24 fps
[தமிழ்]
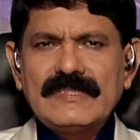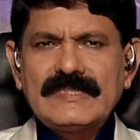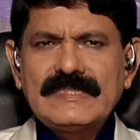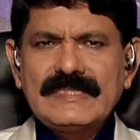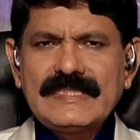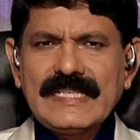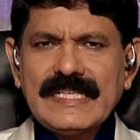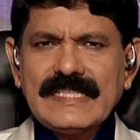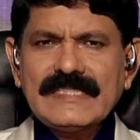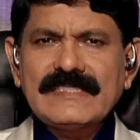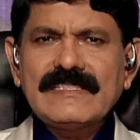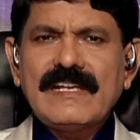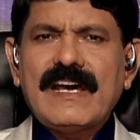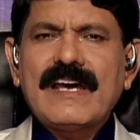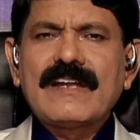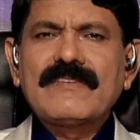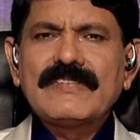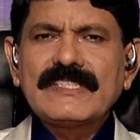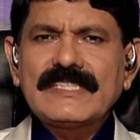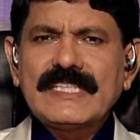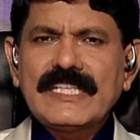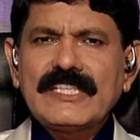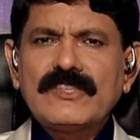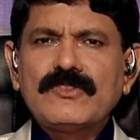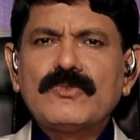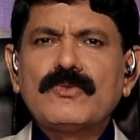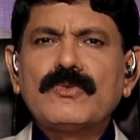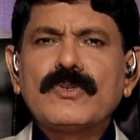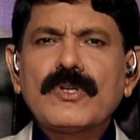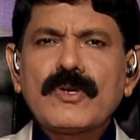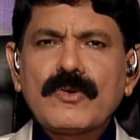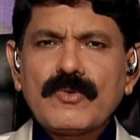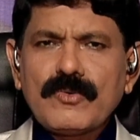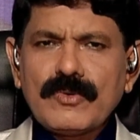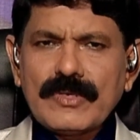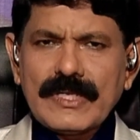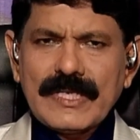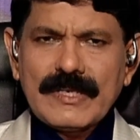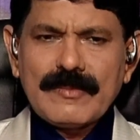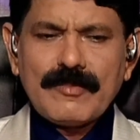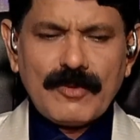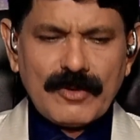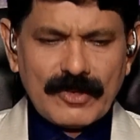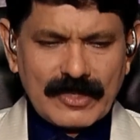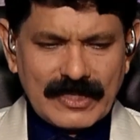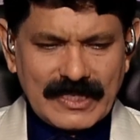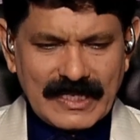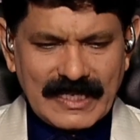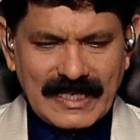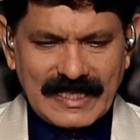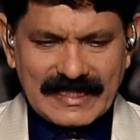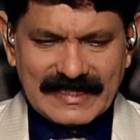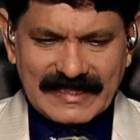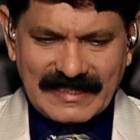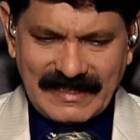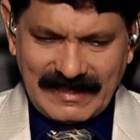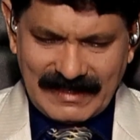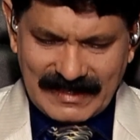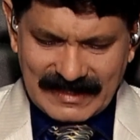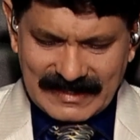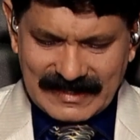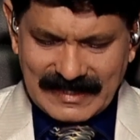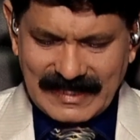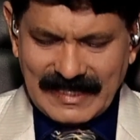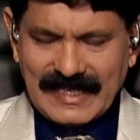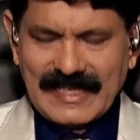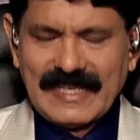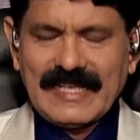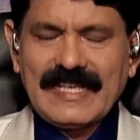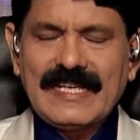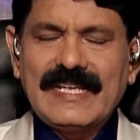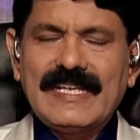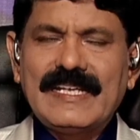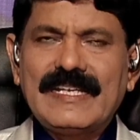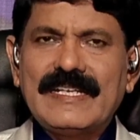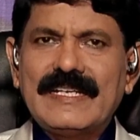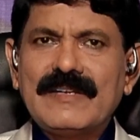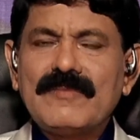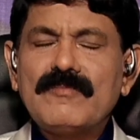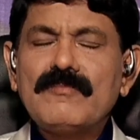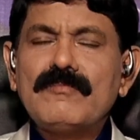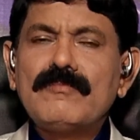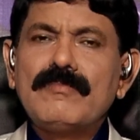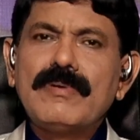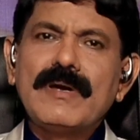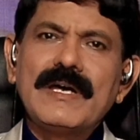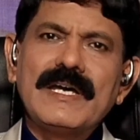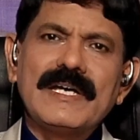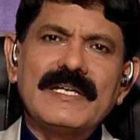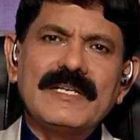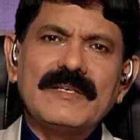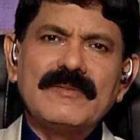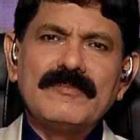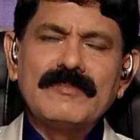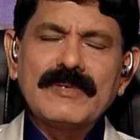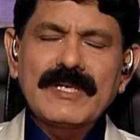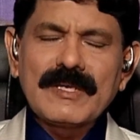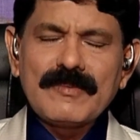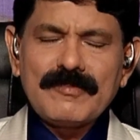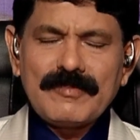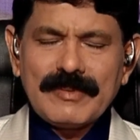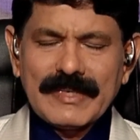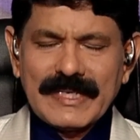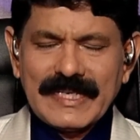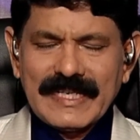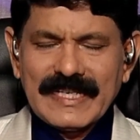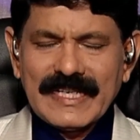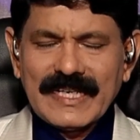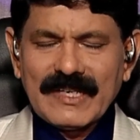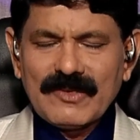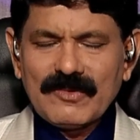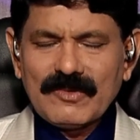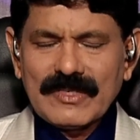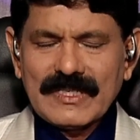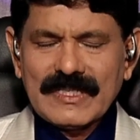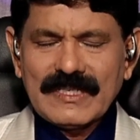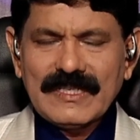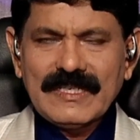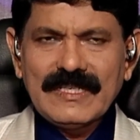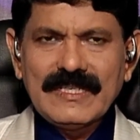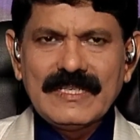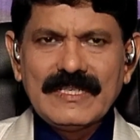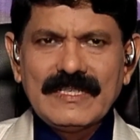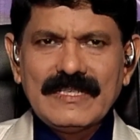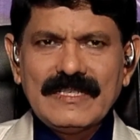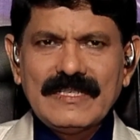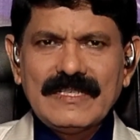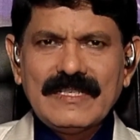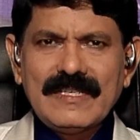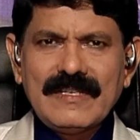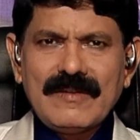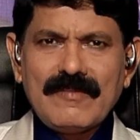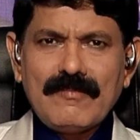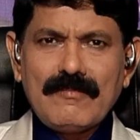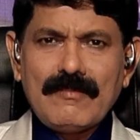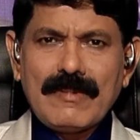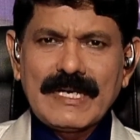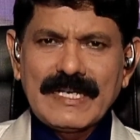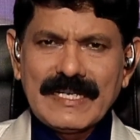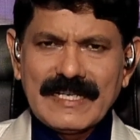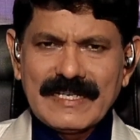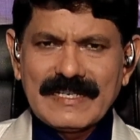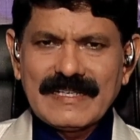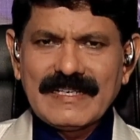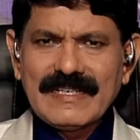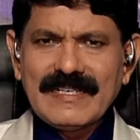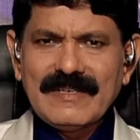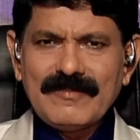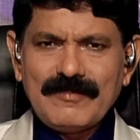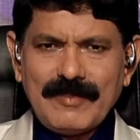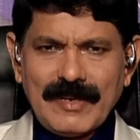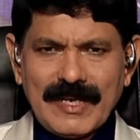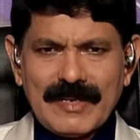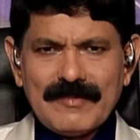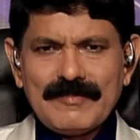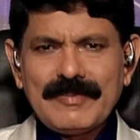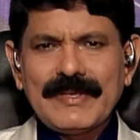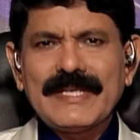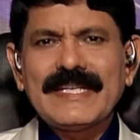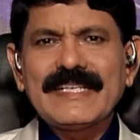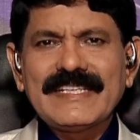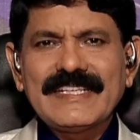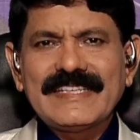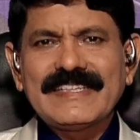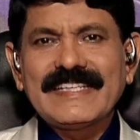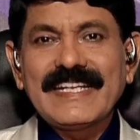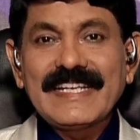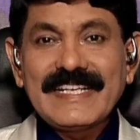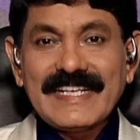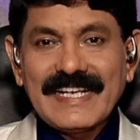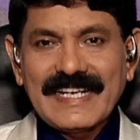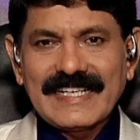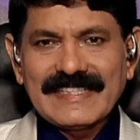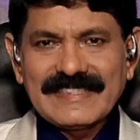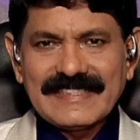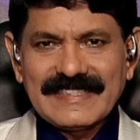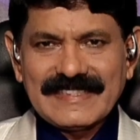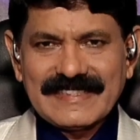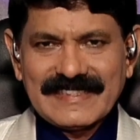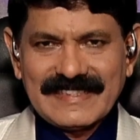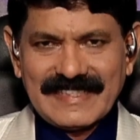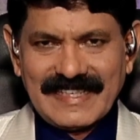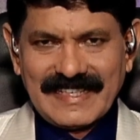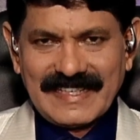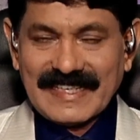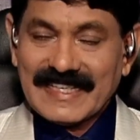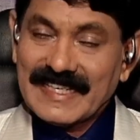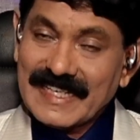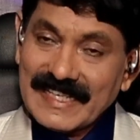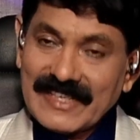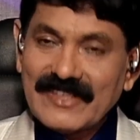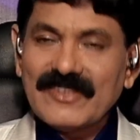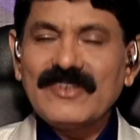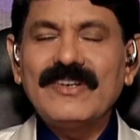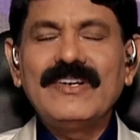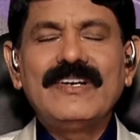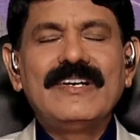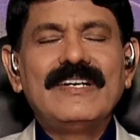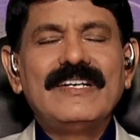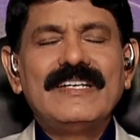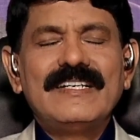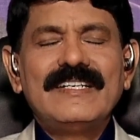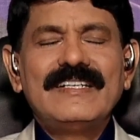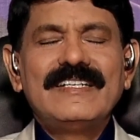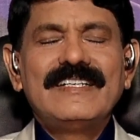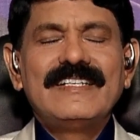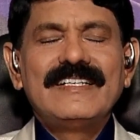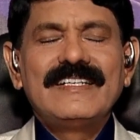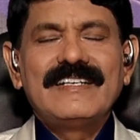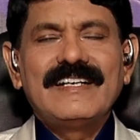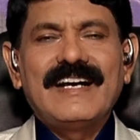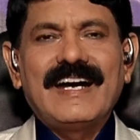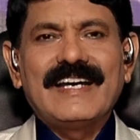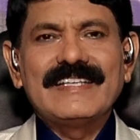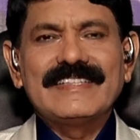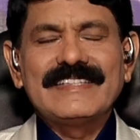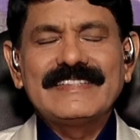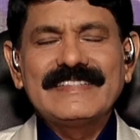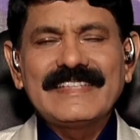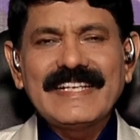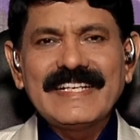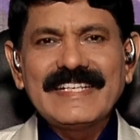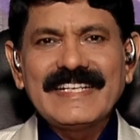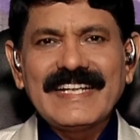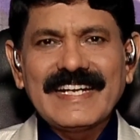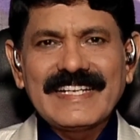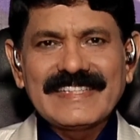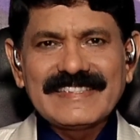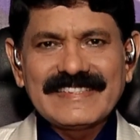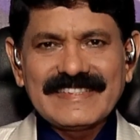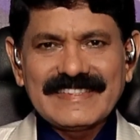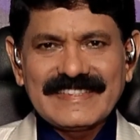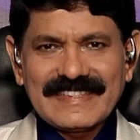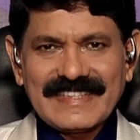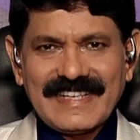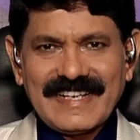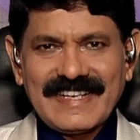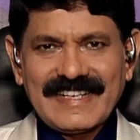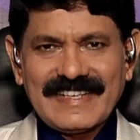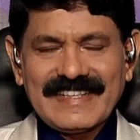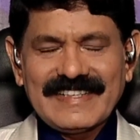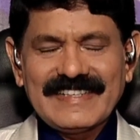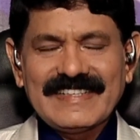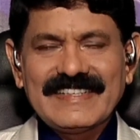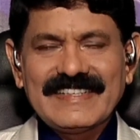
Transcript: செக்ஸ் ஆர்வத்தை தூண்டக்கூடிய பொருட்கள் அந்த காலத்தில் ரொம்ப மிகப்பெரிய அளவுக்கு மன்னர்கள் பல பேர் இதை தேடி அலைஞ்சிக்கிட்டு இருந்தாங்க இன்றைக்கும் அதை தேடி அலைஞ்சிக்கிட்டு இருக்காங்க